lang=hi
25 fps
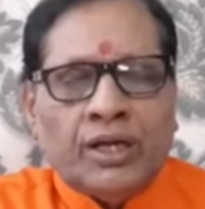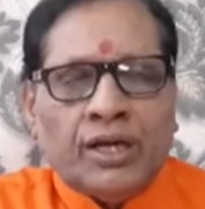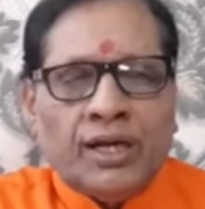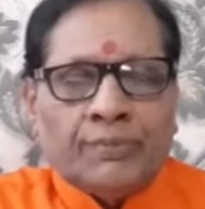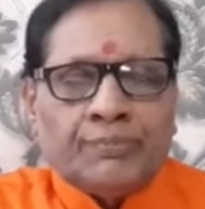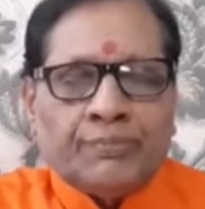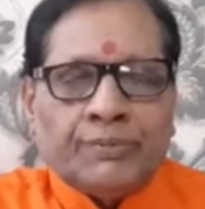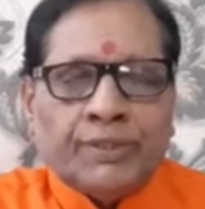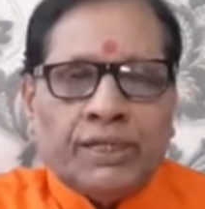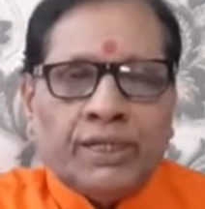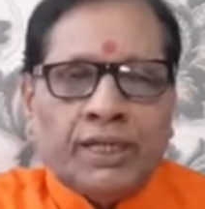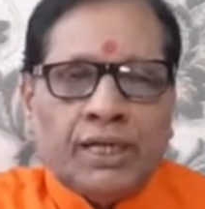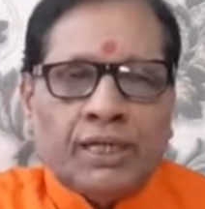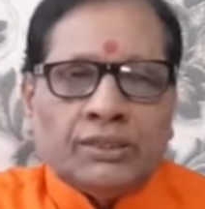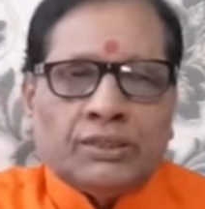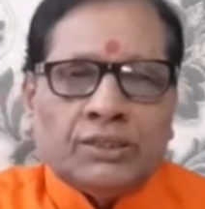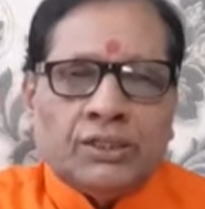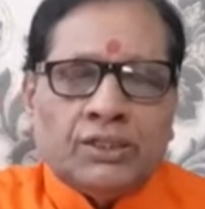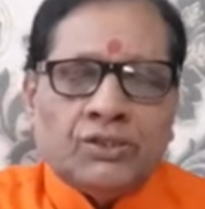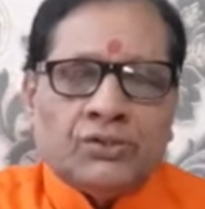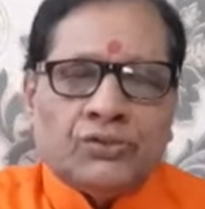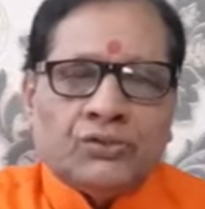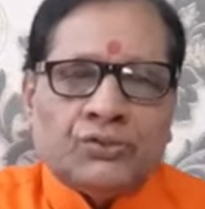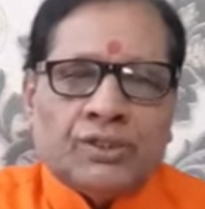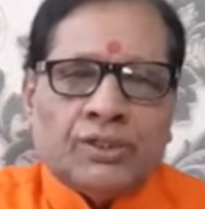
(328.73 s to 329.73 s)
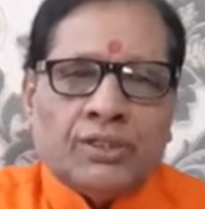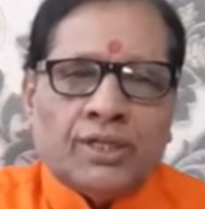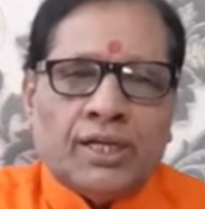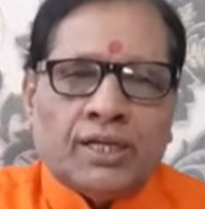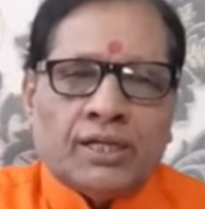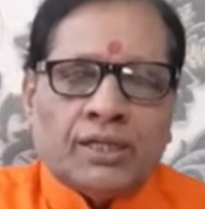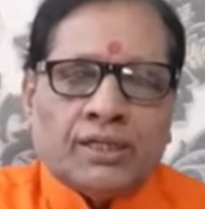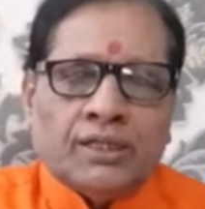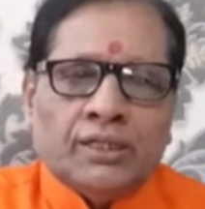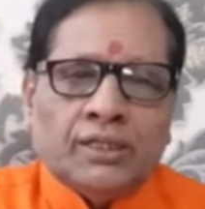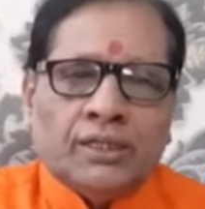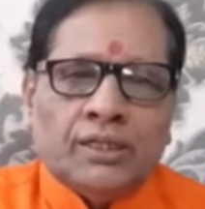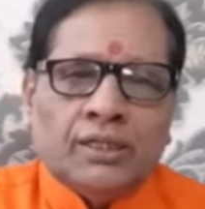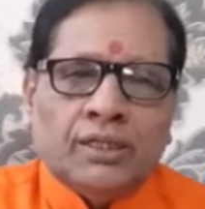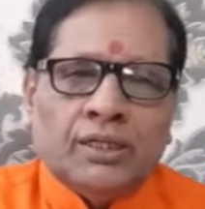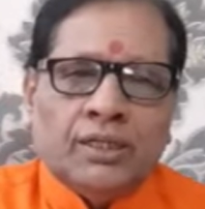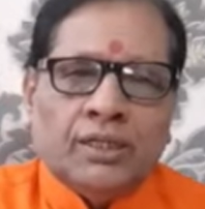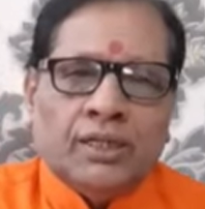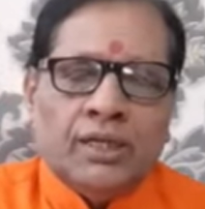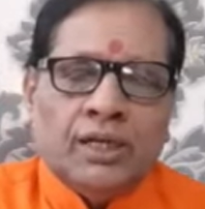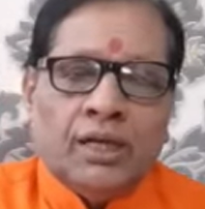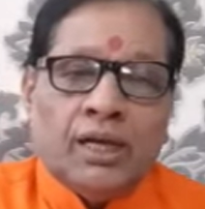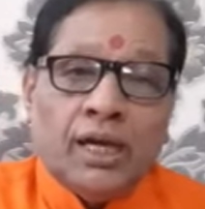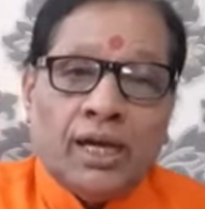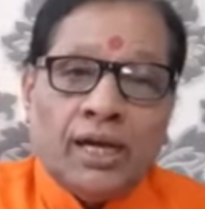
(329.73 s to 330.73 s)
आपके नाते रिश्तेदार
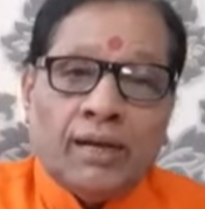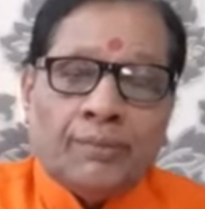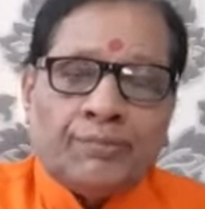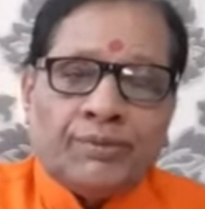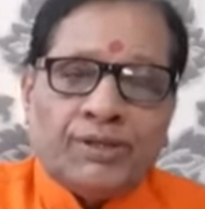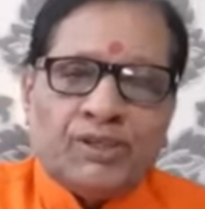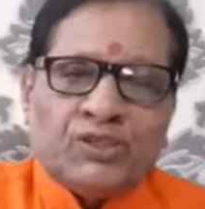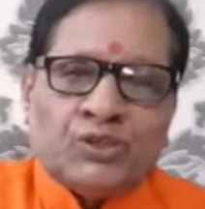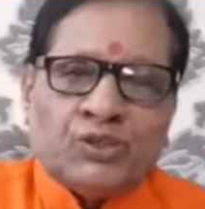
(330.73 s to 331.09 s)
आपका